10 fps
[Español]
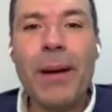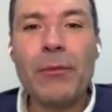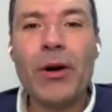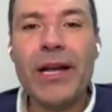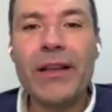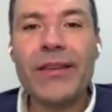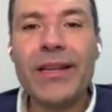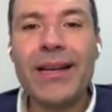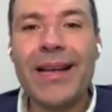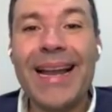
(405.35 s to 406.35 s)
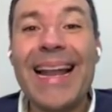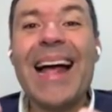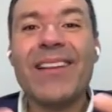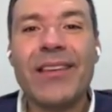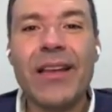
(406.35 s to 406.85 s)
vamos a decir,
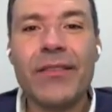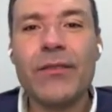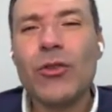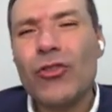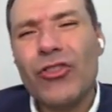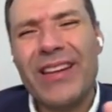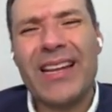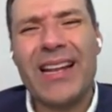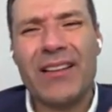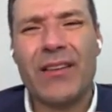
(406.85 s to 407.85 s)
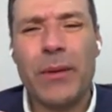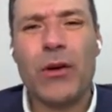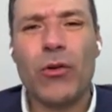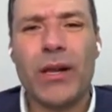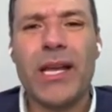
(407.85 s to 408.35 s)
clases, no sé si clases,
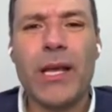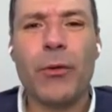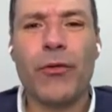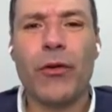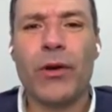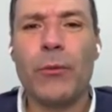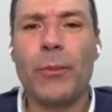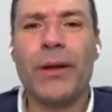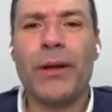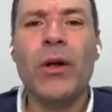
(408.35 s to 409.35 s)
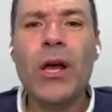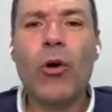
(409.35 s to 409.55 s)
me corregís por favor Ramón, pero